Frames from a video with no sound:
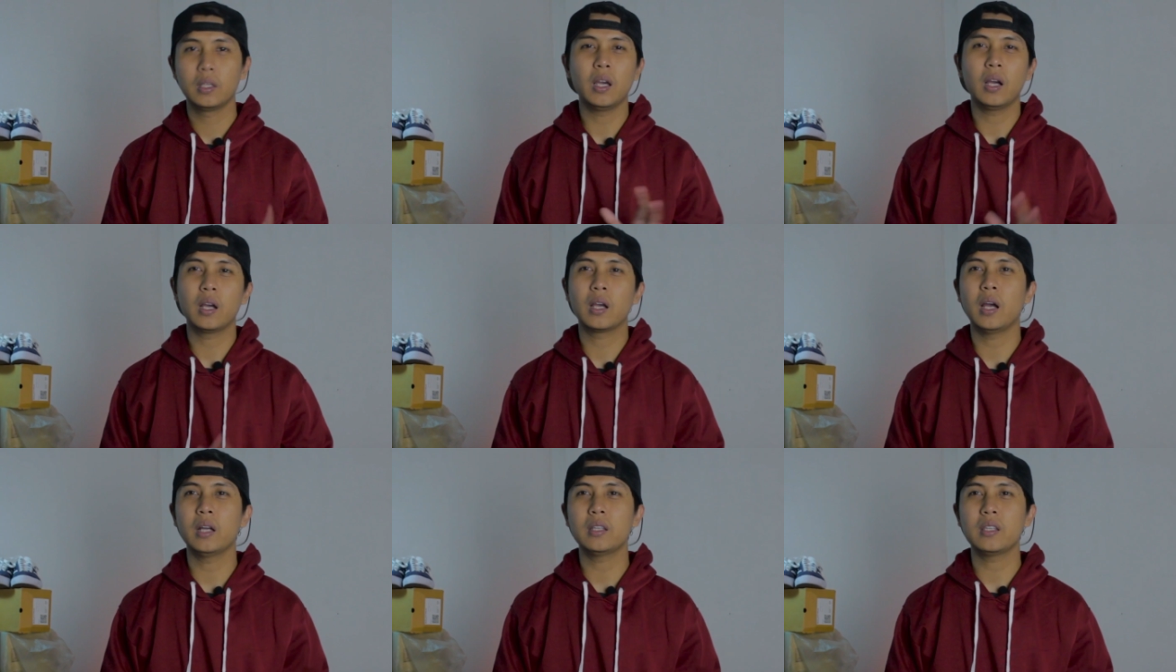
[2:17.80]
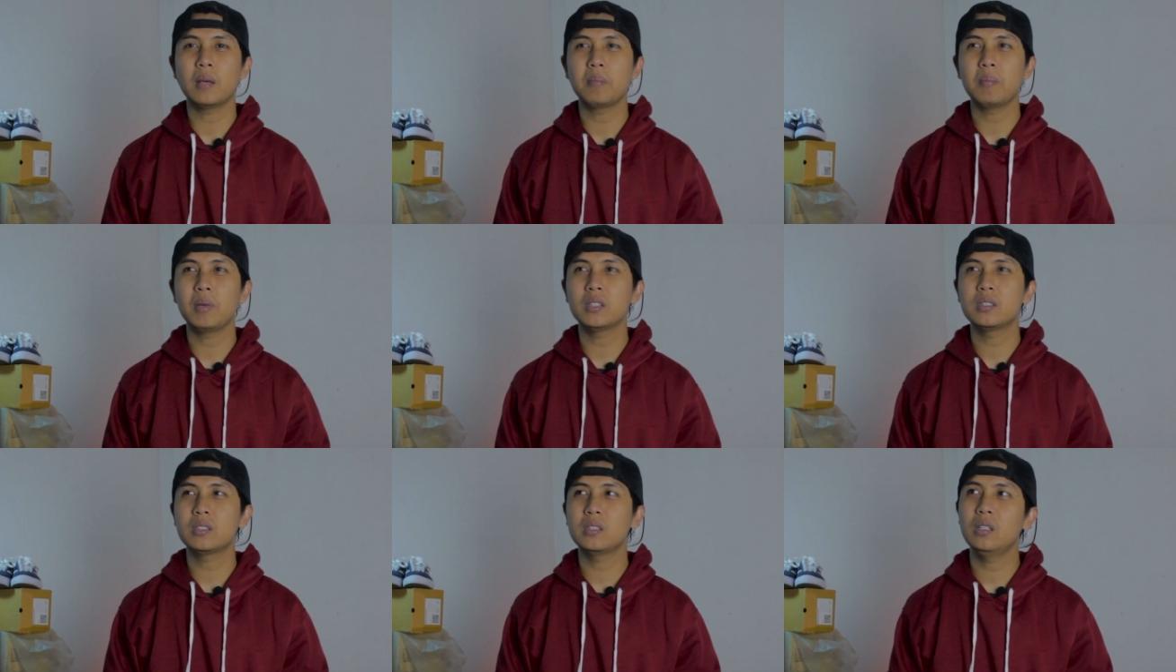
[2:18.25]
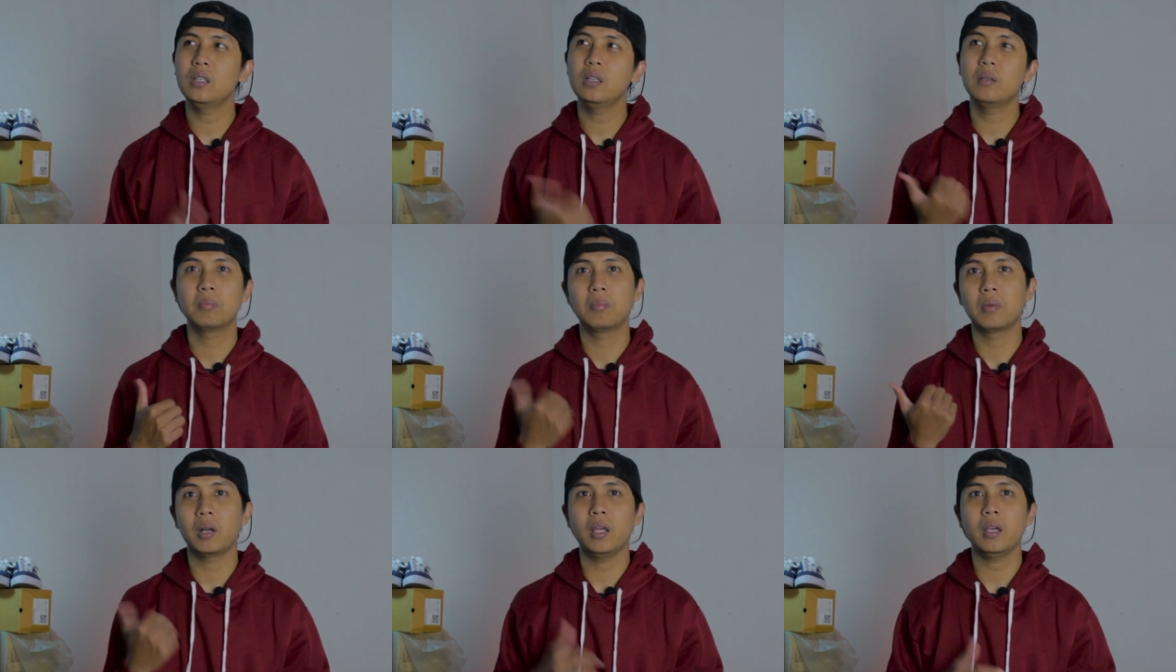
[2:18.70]
Yang nggak nyaman
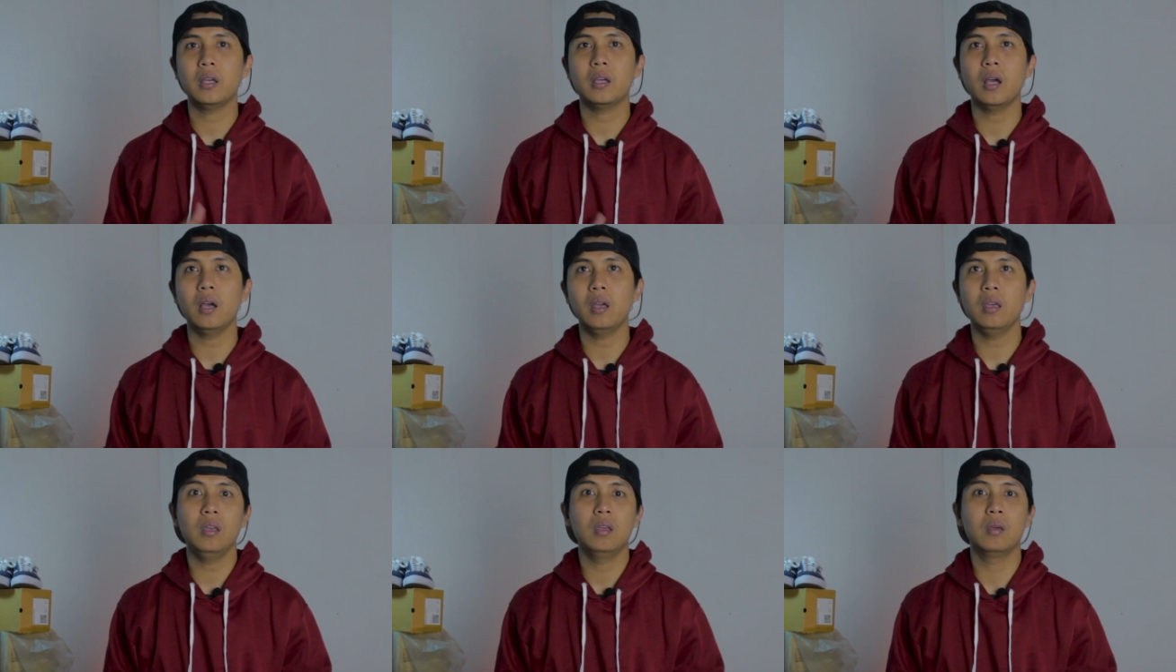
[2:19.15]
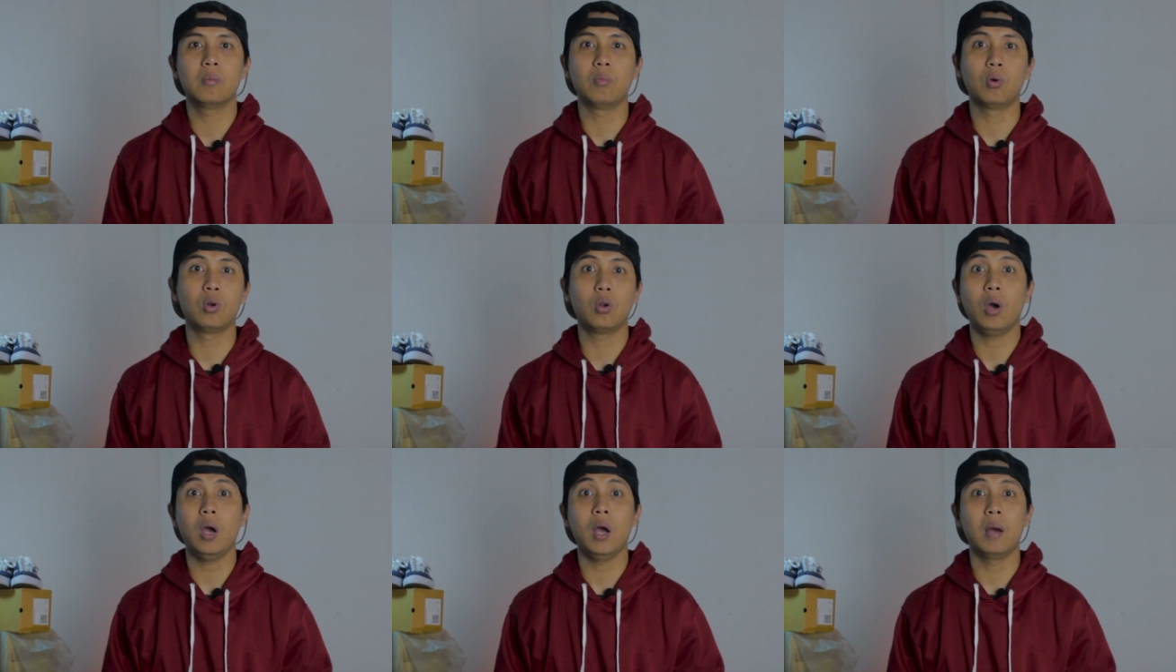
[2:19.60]
sih mereka, ih bodoh